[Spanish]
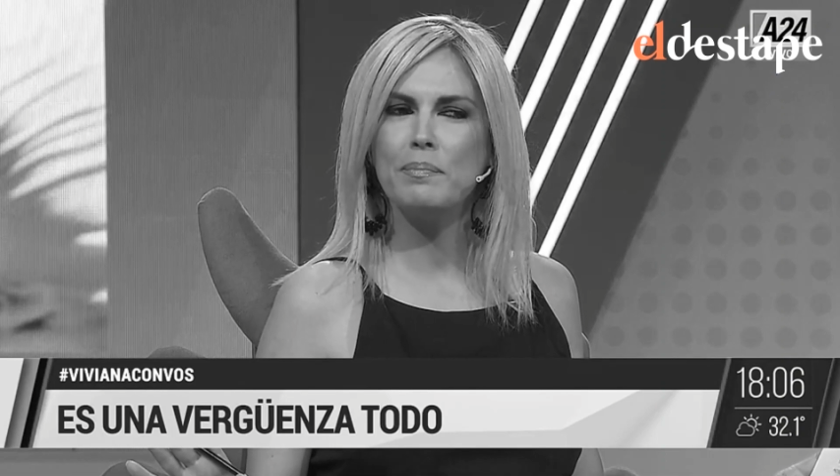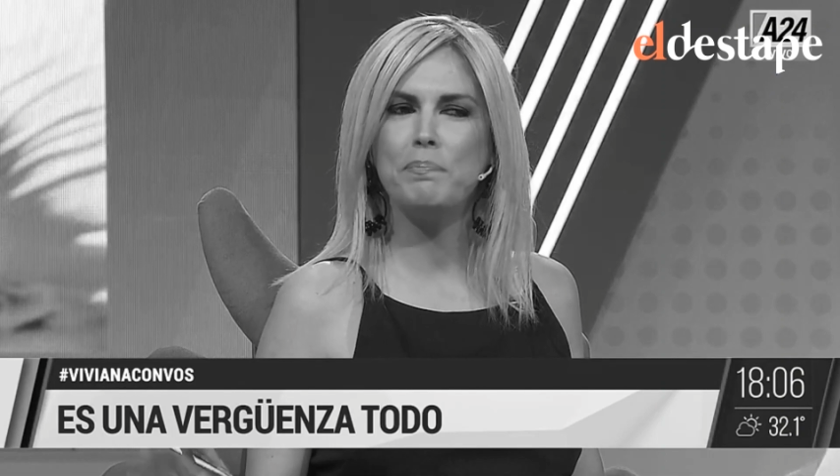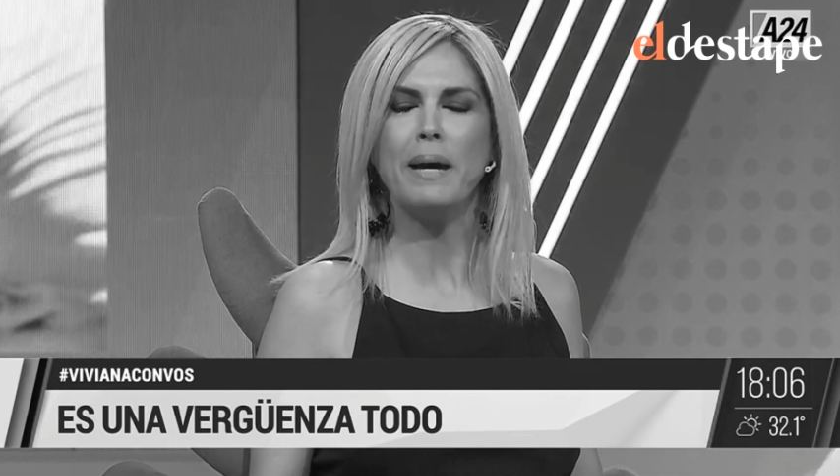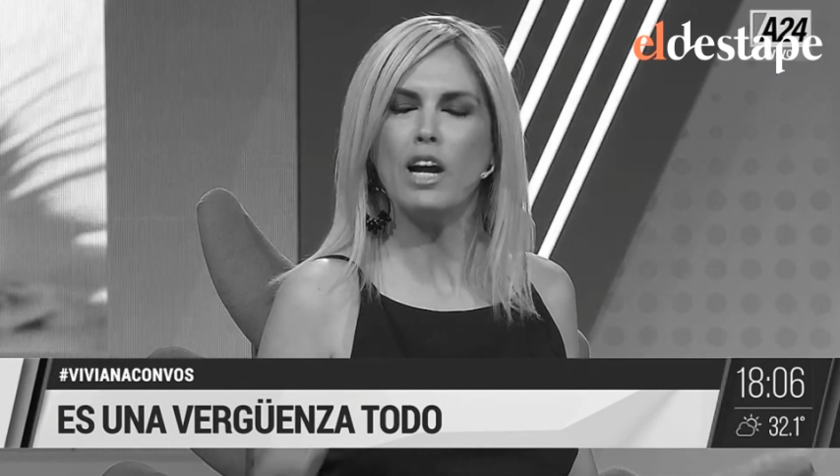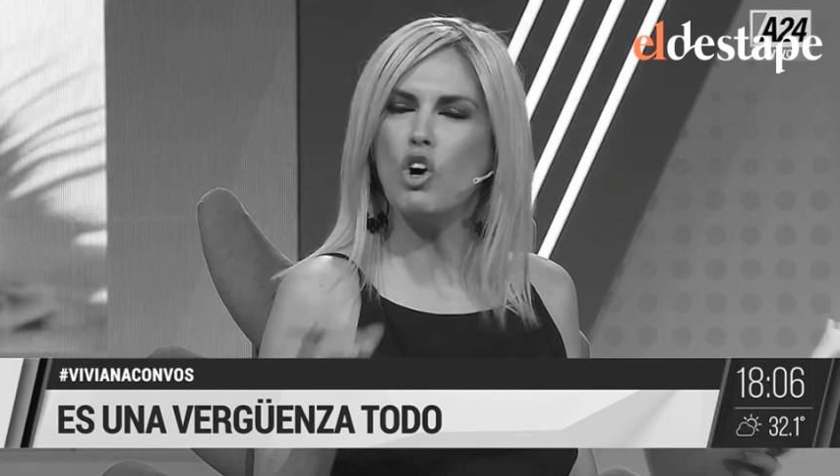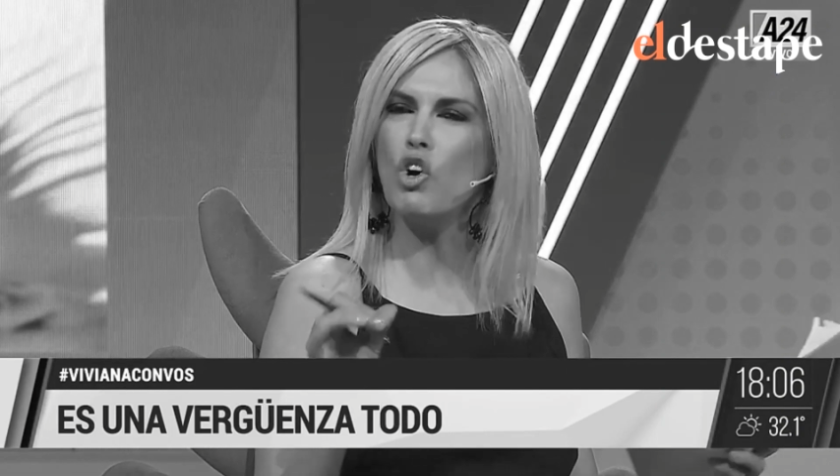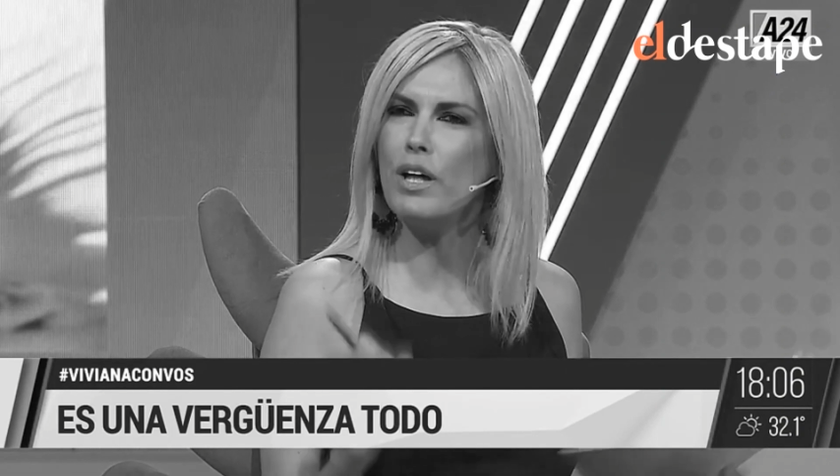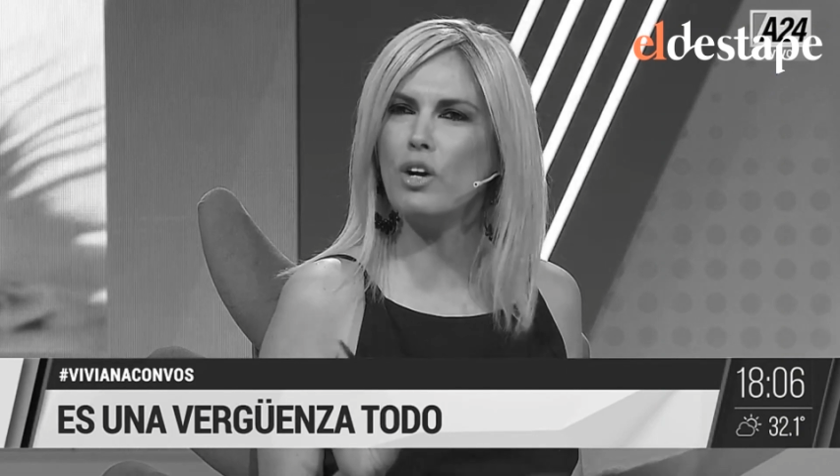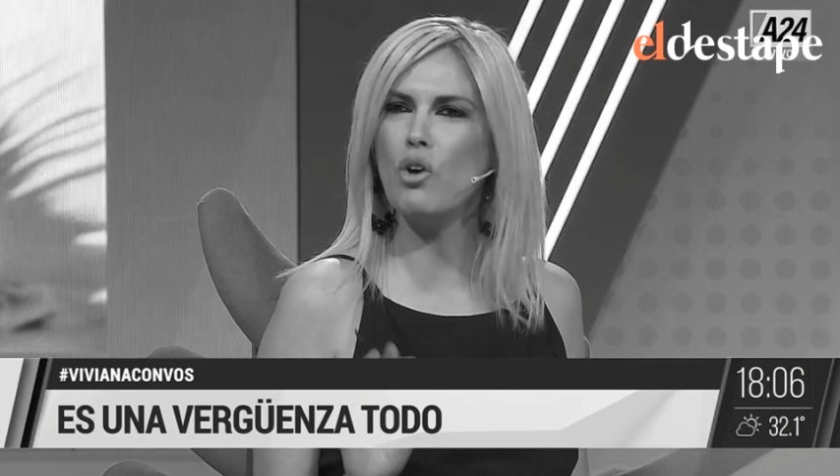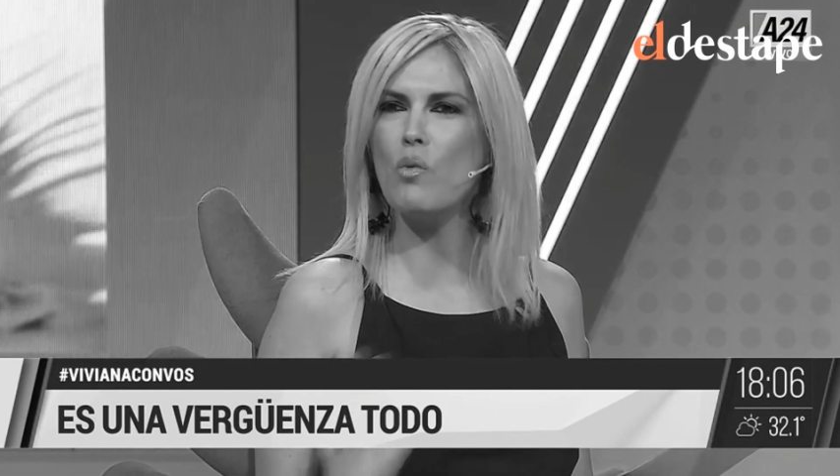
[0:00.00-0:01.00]
para
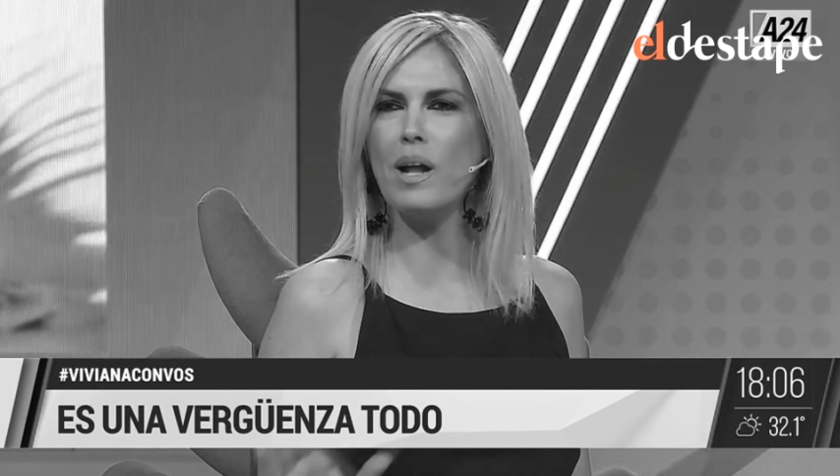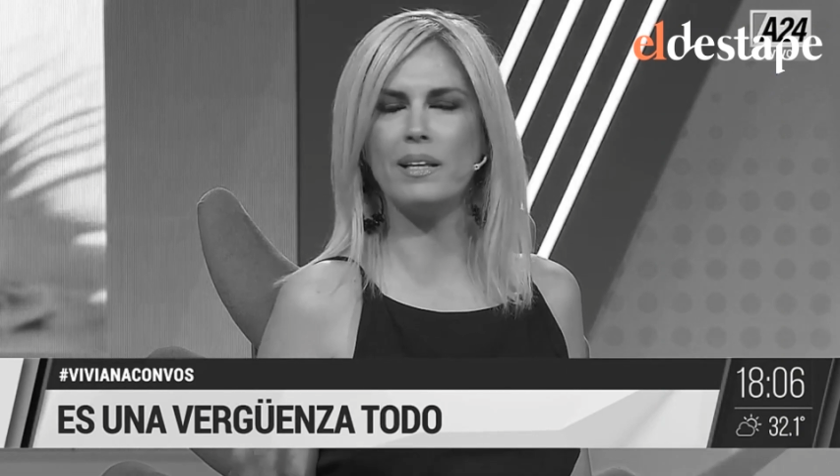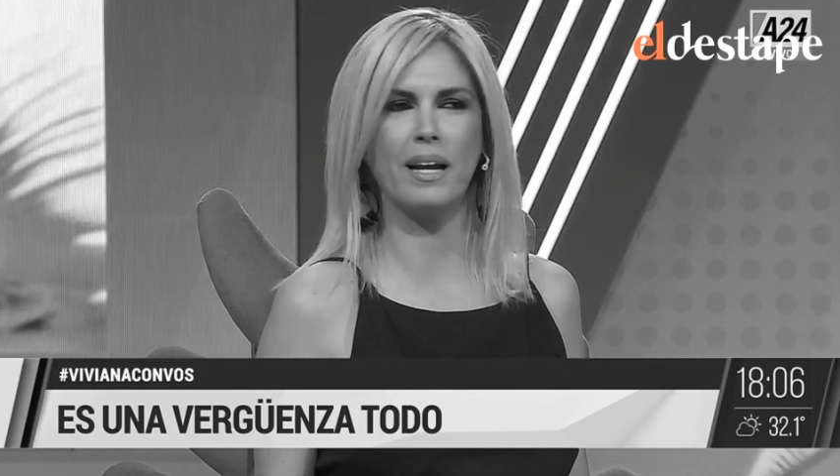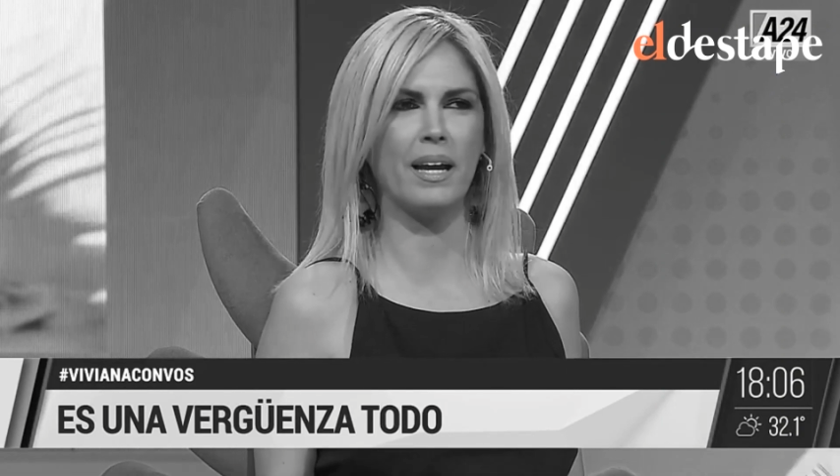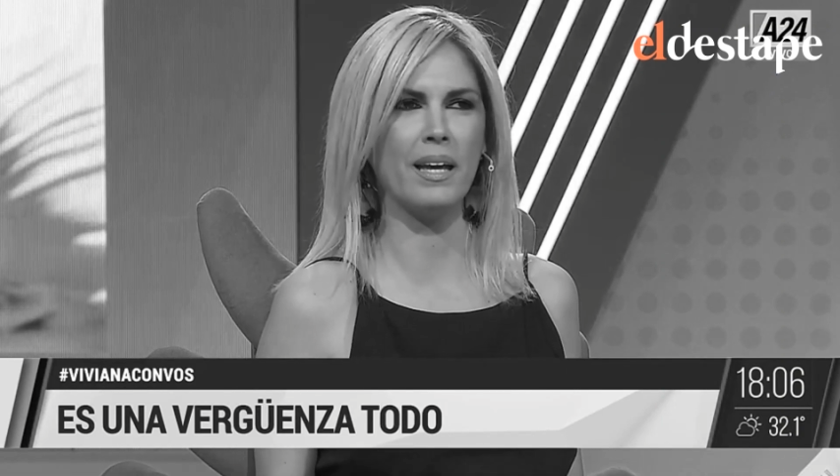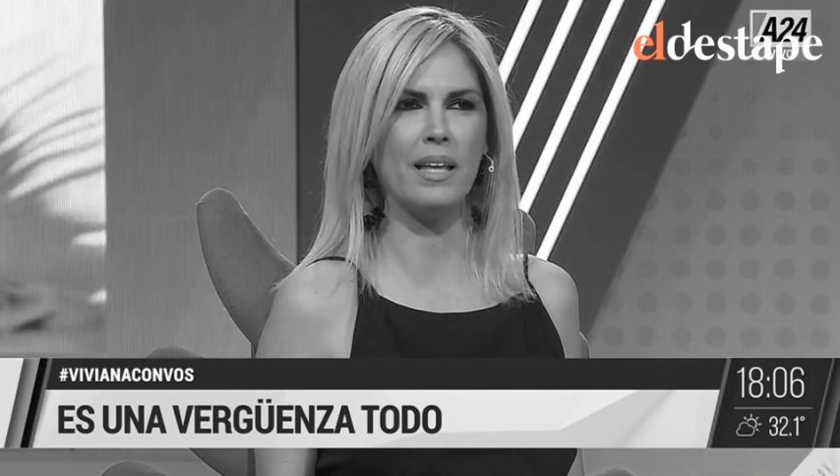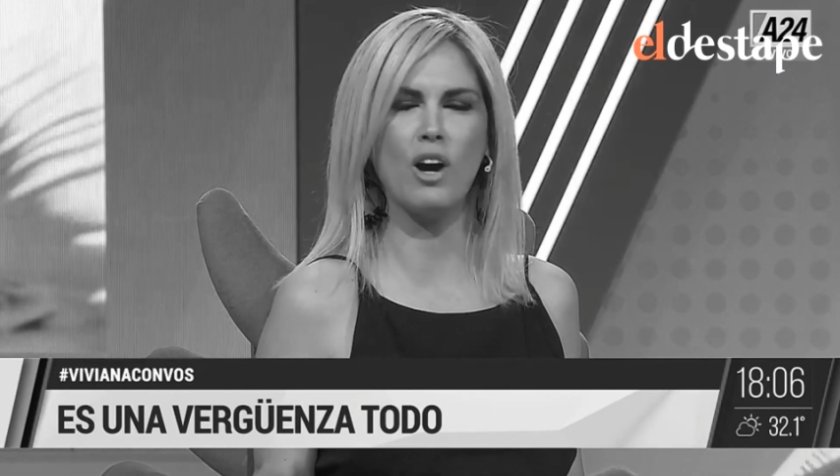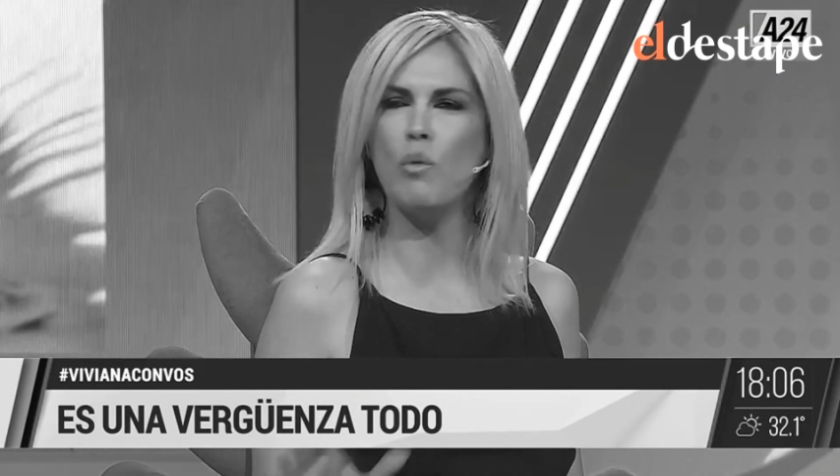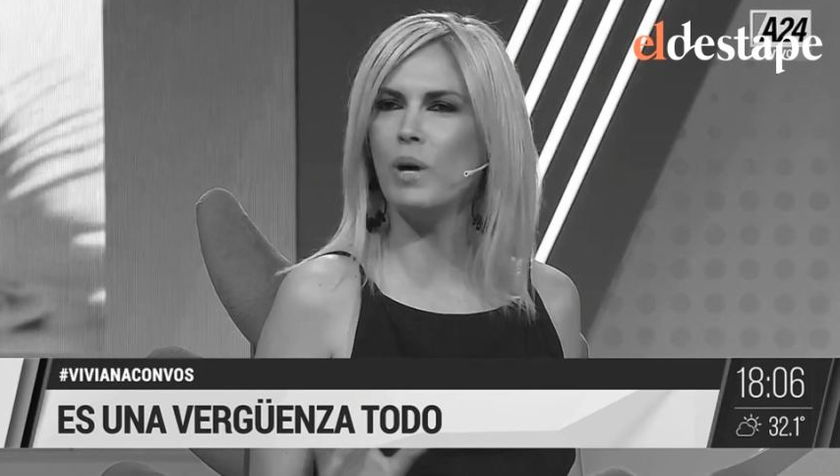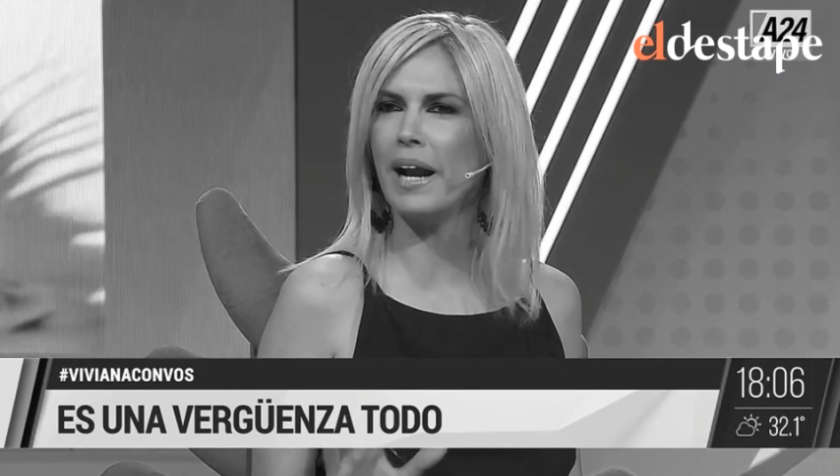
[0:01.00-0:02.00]
joder con una tragedia
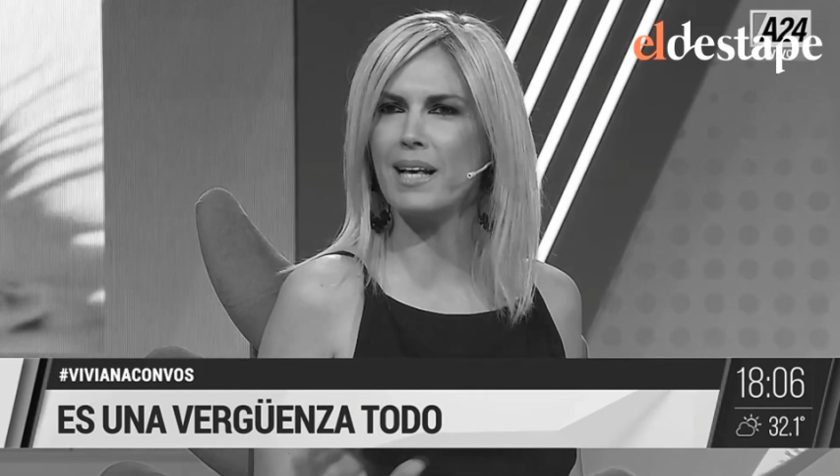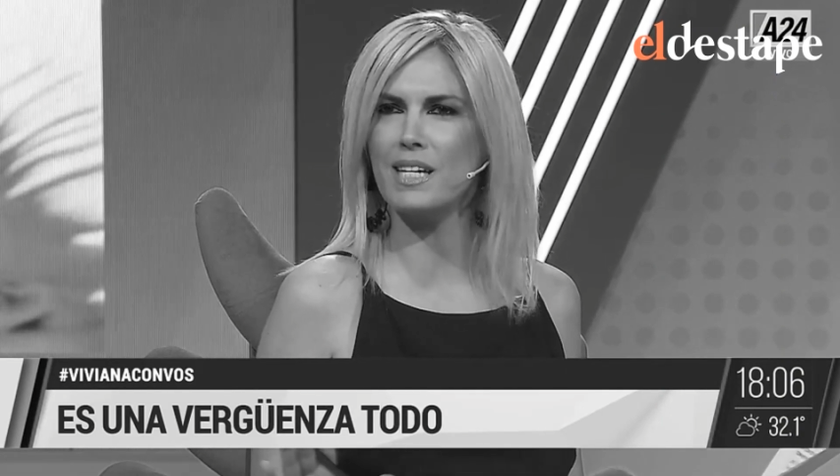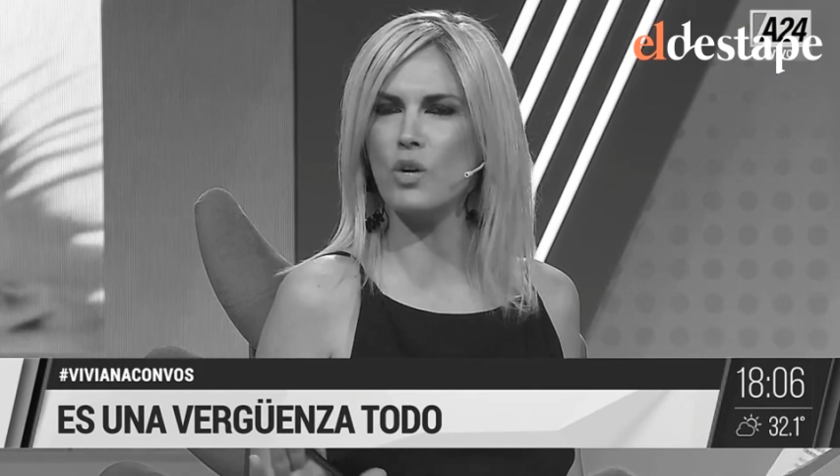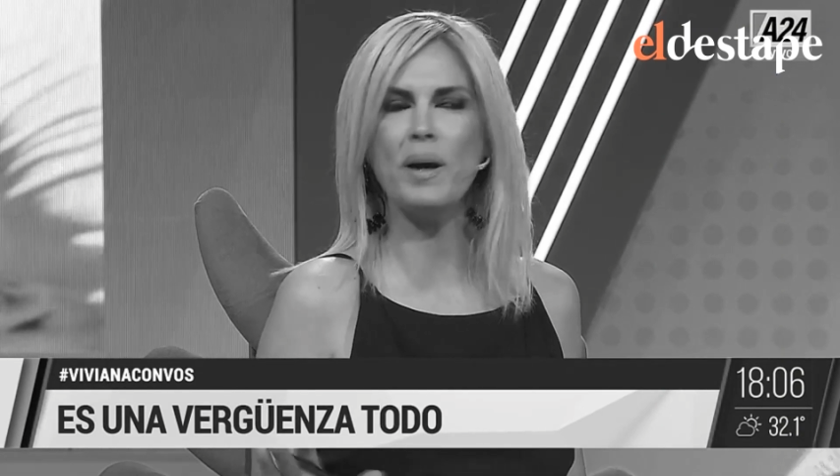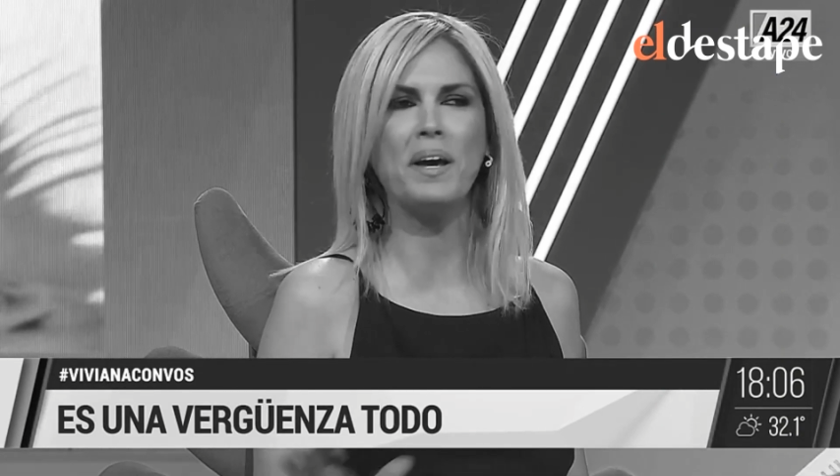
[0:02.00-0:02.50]
como era la San Juan,